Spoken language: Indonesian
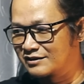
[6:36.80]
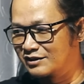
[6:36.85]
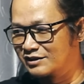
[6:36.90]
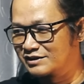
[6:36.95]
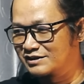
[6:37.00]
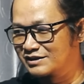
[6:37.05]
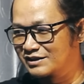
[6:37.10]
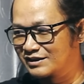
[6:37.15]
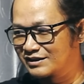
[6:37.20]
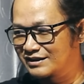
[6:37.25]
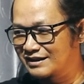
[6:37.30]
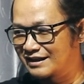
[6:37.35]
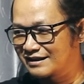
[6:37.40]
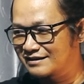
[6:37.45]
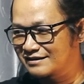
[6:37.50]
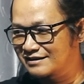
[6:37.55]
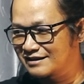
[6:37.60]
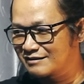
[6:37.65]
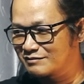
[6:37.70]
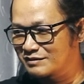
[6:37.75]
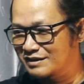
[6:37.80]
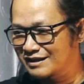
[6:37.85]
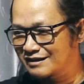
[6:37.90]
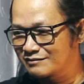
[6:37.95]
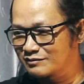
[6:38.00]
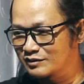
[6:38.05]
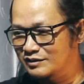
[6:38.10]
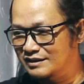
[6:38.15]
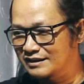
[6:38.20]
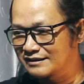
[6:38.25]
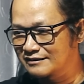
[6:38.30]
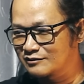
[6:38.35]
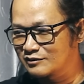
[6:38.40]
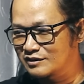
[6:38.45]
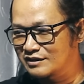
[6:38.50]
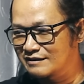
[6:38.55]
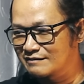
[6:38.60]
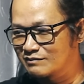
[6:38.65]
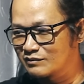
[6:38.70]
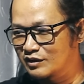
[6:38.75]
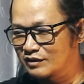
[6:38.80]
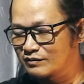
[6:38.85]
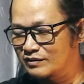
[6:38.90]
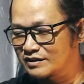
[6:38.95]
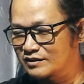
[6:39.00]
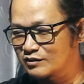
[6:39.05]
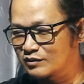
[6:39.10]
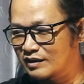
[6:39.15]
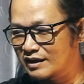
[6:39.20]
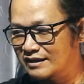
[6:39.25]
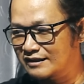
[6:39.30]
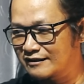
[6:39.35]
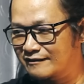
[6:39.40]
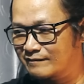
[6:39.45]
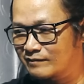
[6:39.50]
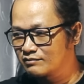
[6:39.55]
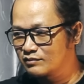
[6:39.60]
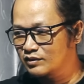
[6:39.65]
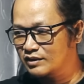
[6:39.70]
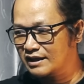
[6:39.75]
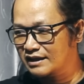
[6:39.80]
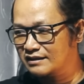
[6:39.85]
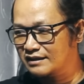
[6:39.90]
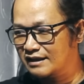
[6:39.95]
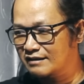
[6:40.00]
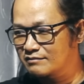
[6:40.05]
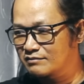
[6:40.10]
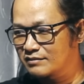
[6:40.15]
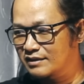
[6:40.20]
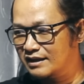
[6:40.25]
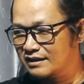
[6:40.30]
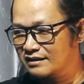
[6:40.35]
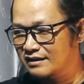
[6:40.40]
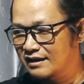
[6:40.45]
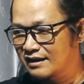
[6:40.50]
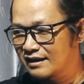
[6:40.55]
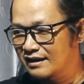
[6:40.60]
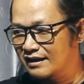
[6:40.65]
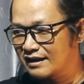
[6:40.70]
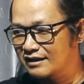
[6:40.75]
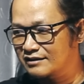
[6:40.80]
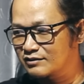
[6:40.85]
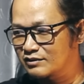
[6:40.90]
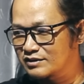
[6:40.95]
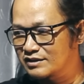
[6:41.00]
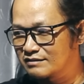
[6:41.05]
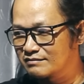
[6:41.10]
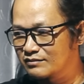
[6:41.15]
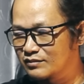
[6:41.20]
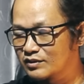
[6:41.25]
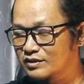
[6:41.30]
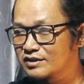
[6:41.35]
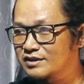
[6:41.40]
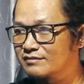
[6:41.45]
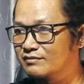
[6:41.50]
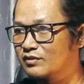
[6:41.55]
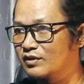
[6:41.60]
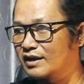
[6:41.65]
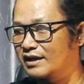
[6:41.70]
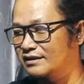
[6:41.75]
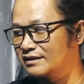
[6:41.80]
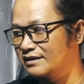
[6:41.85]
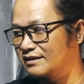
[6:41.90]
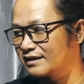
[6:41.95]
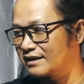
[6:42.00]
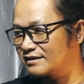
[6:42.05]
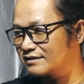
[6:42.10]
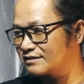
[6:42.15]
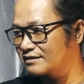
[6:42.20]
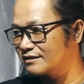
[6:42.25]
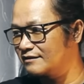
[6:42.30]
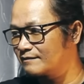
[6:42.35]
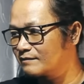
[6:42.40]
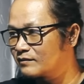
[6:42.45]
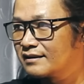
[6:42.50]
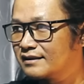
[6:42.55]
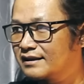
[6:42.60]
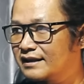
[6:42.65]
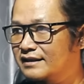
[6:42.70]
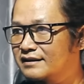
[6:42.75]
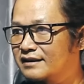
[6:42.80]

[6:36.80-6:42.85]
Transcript: kotor karena merah putih itu simbol perjuangan, bukan lambang atau simbol sebuah dinasti. Nah,